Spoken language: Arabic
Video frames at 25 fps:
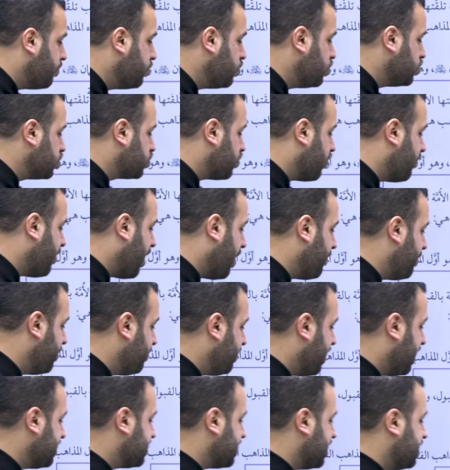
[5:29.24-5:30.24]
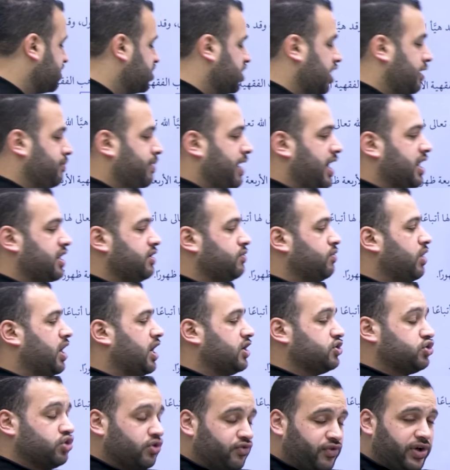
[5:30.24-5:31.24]
ابو يوسف محمد بن الحسن الشيباني
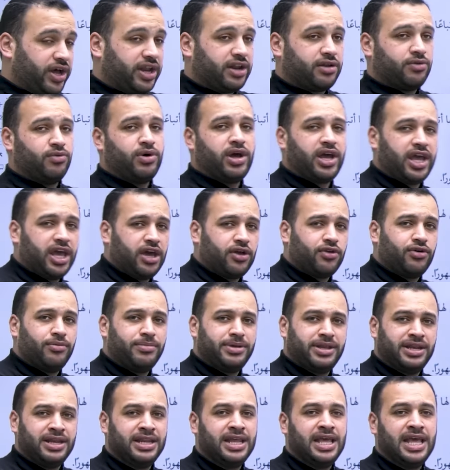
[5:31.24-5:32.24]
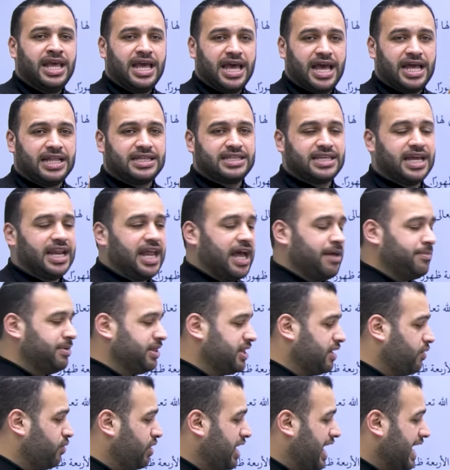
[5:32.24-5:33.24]
وزفر وغيره من
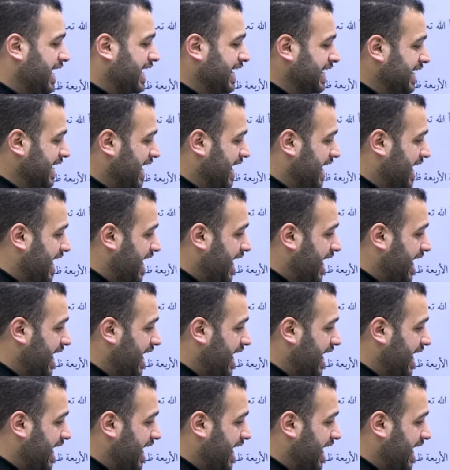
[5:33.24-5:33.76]
التلامذه ولكن